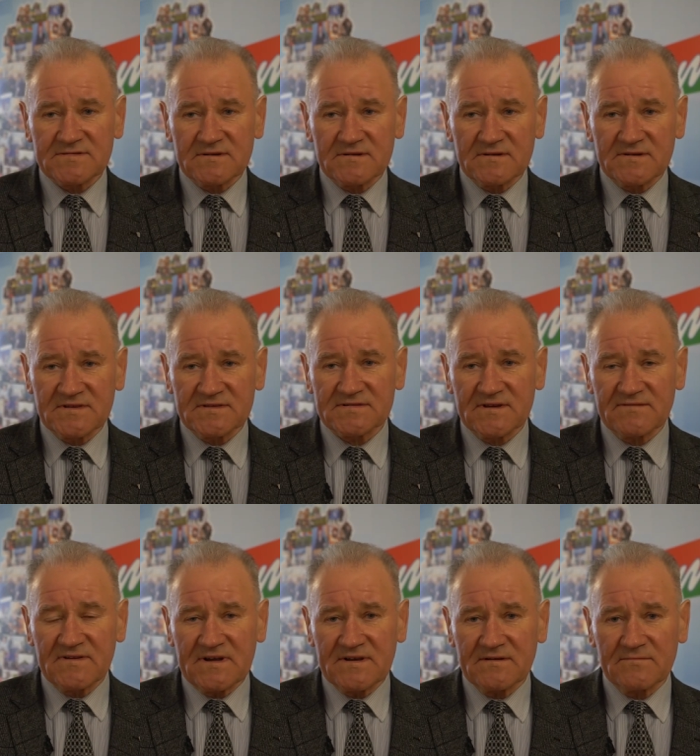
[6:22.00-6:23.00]
с э,
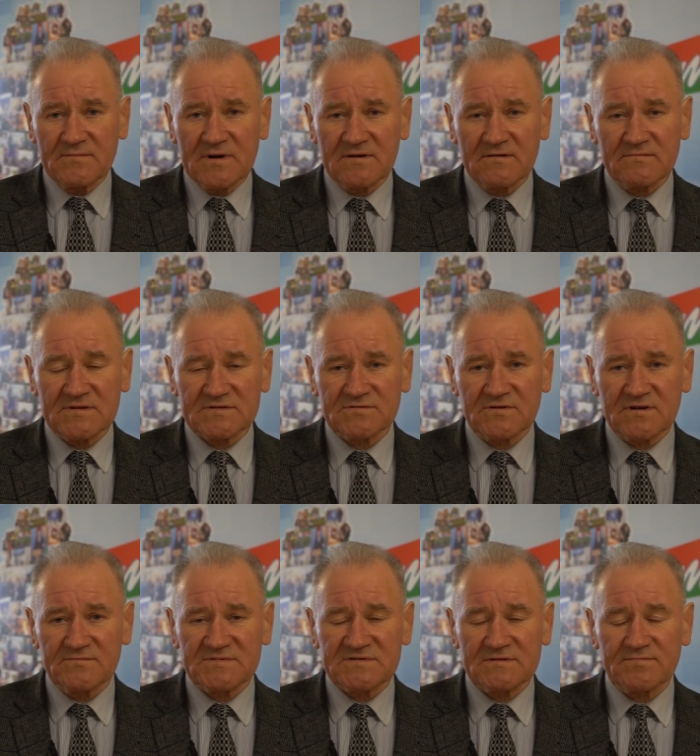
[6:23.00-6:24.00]
заявлением в областной
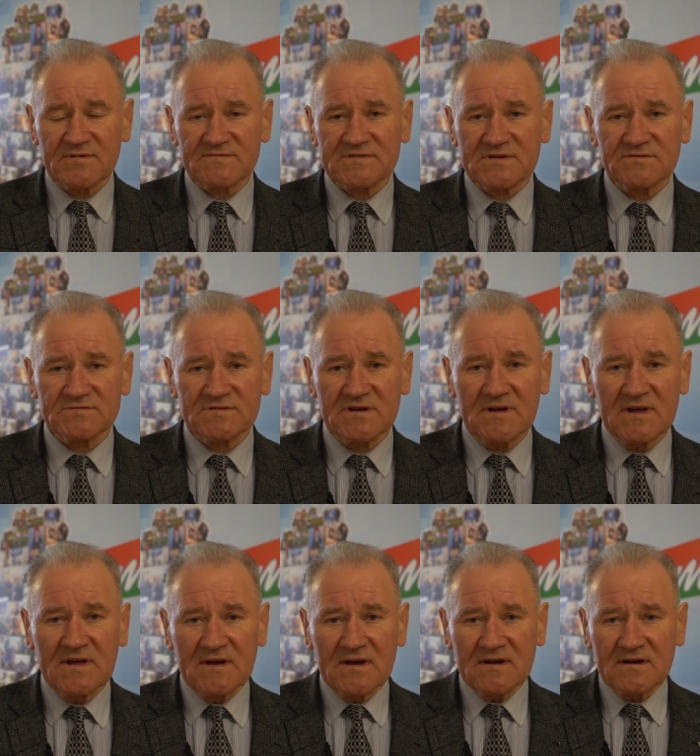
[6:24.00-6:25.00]
комитет профсоюза
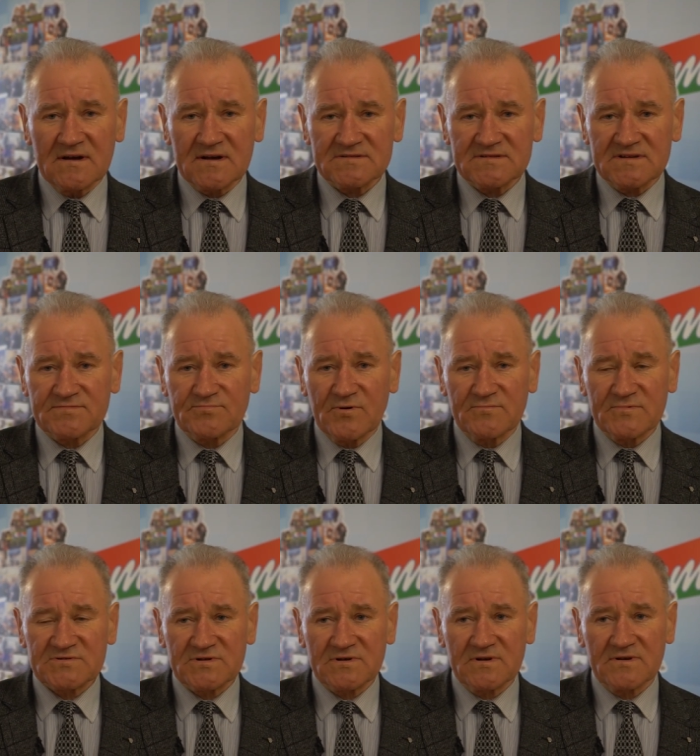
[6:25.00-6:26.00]
оказать
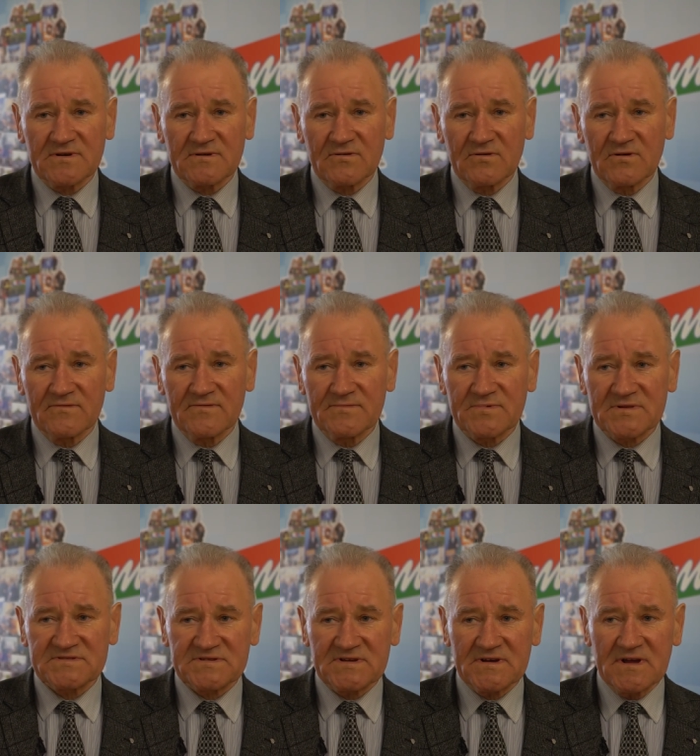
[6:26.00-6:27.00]
помощь о
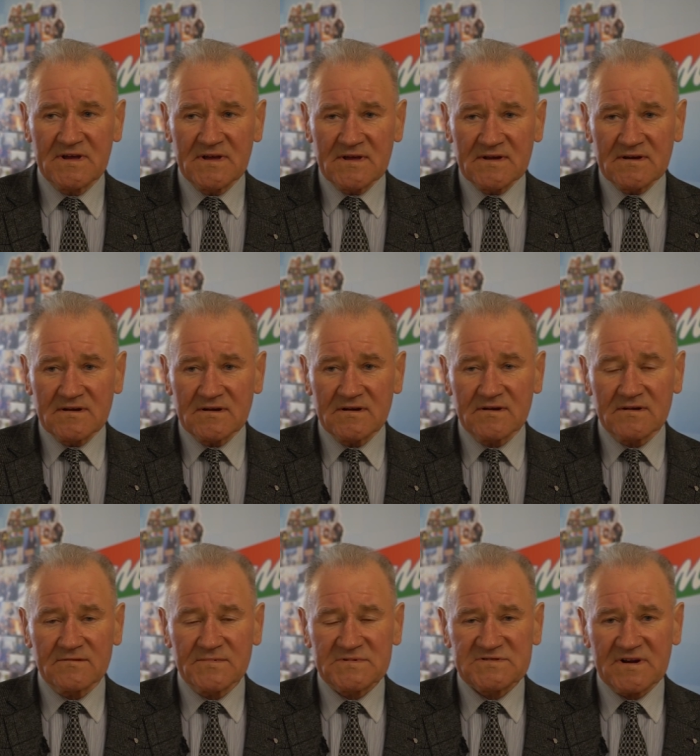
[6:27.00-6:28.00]
выплате
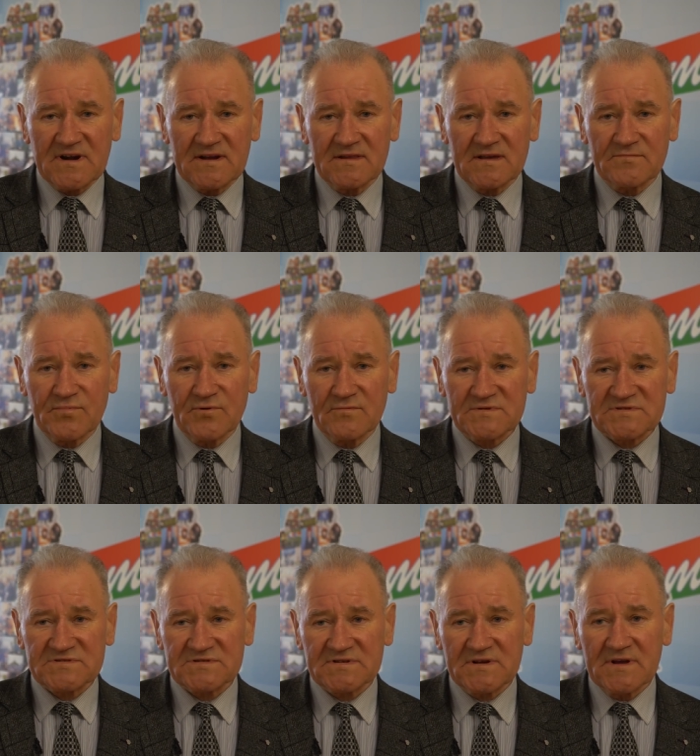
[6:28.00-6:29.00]
э, материальной
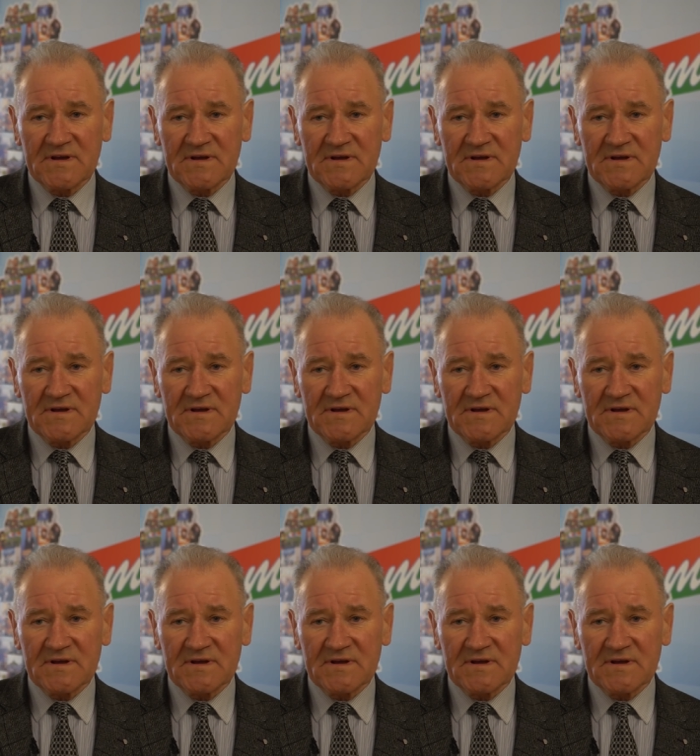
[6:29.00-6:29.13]
помощи.